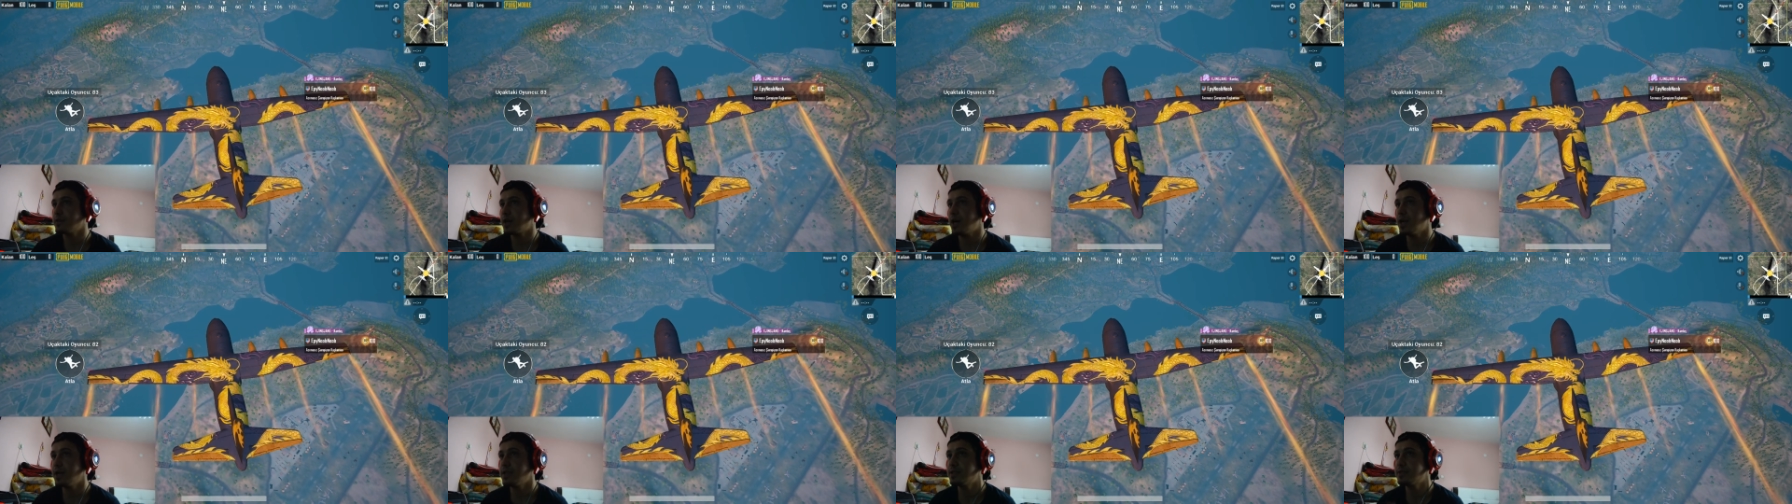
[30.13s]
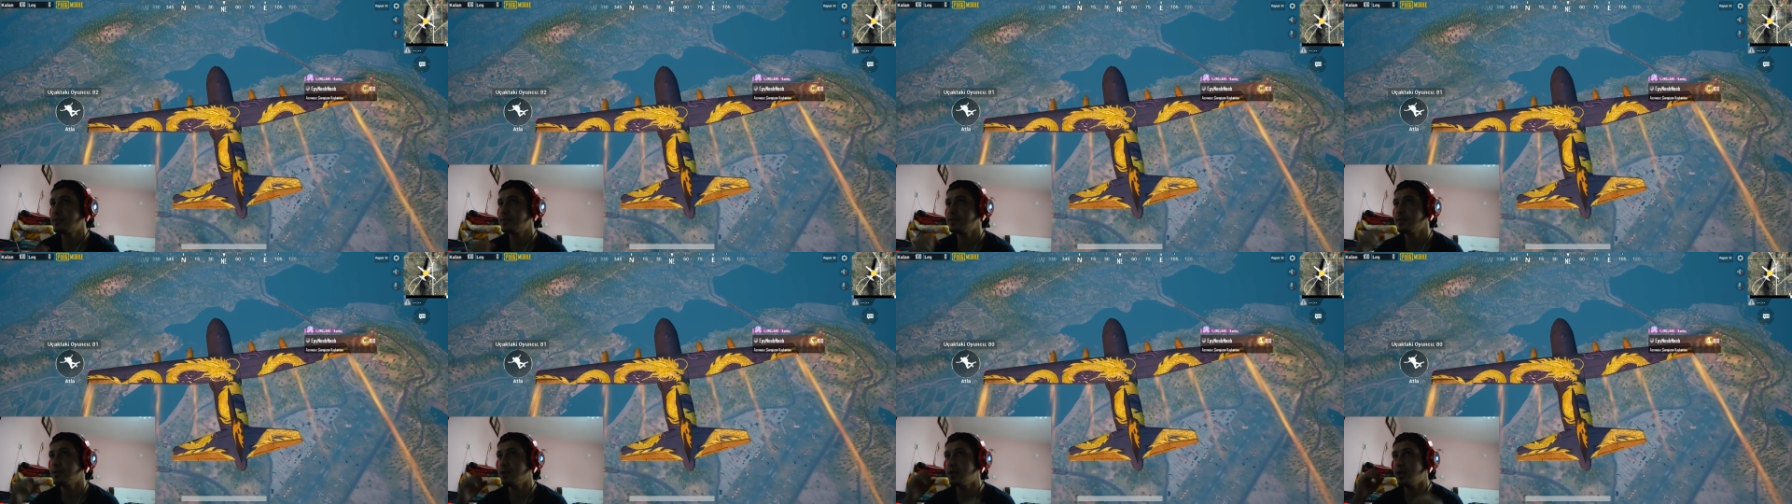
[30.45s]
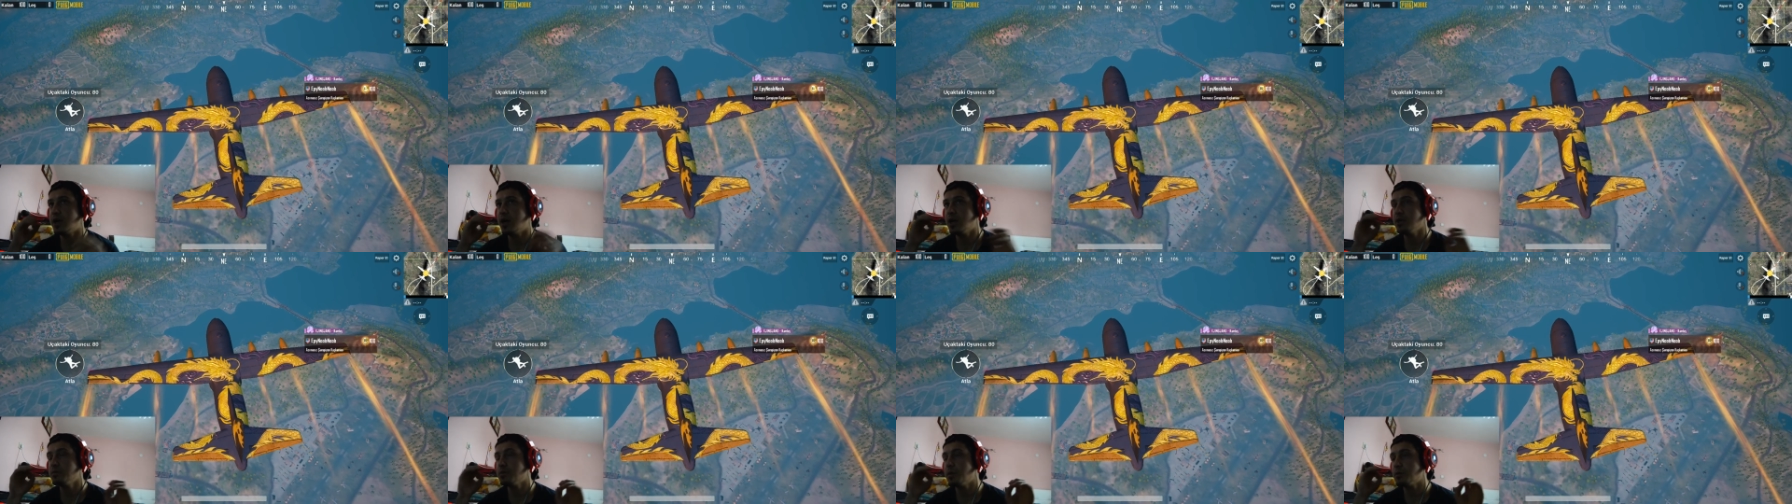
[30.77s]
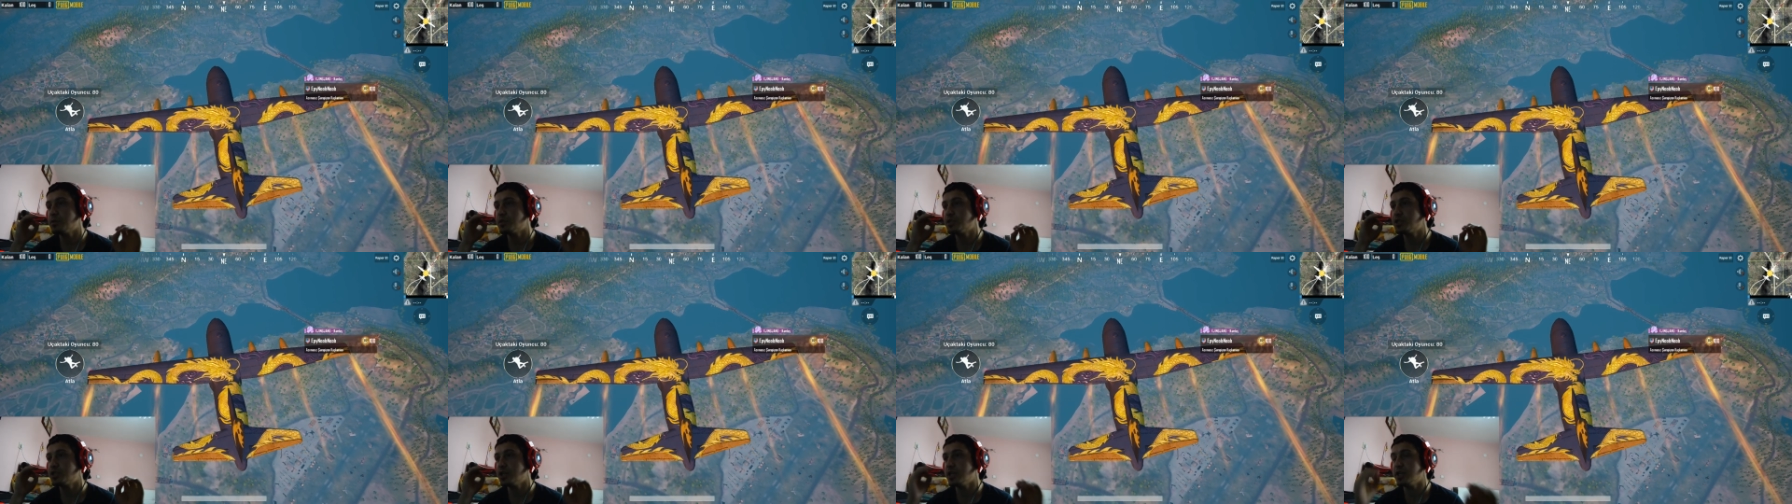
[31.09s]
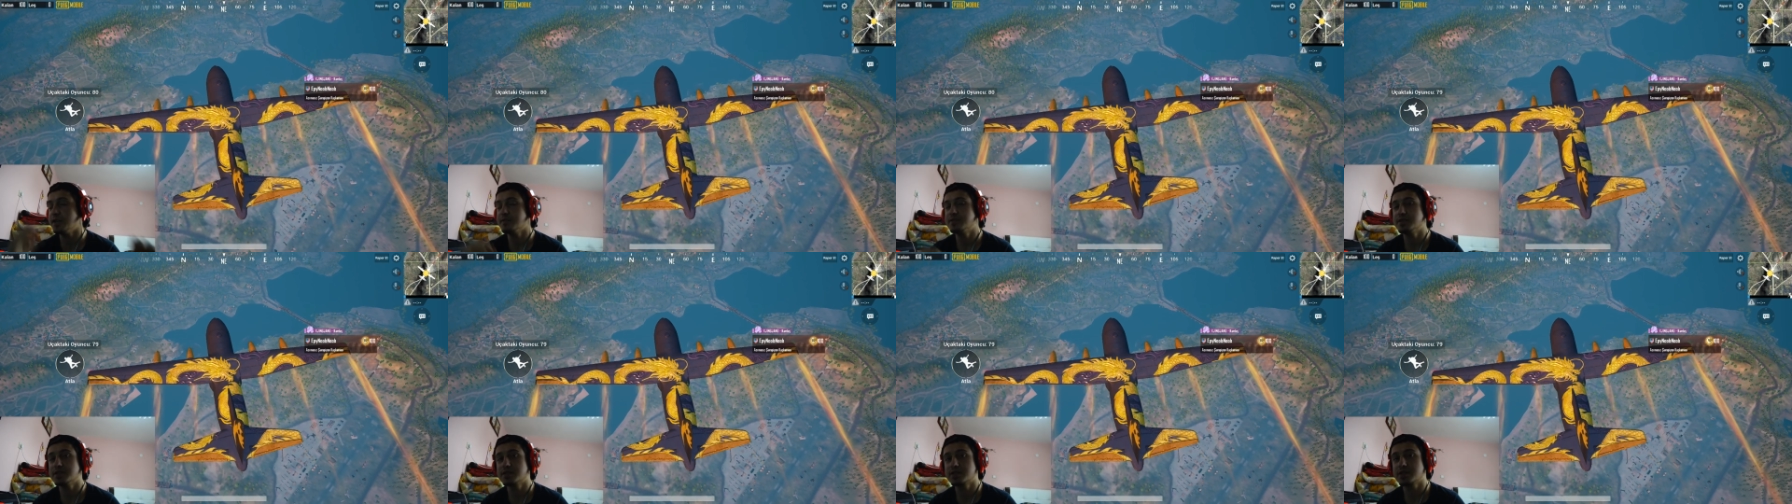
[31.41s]
Kayıt Almamış
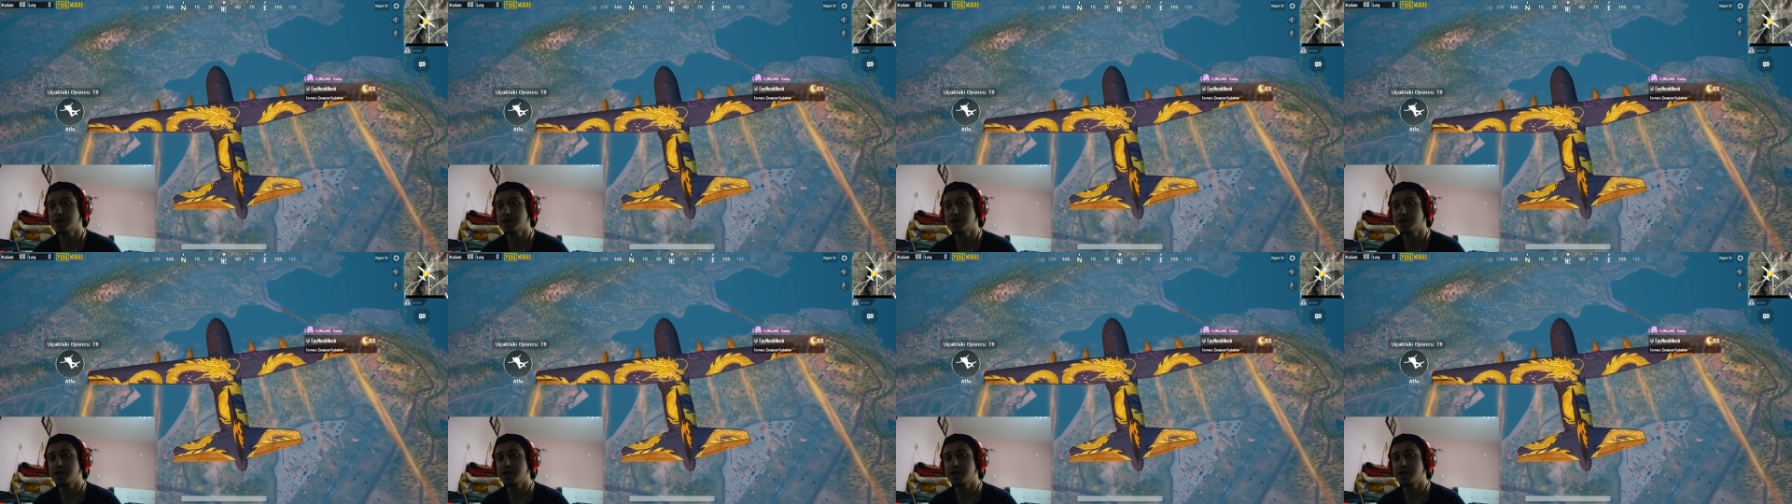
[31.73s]
şerefsiz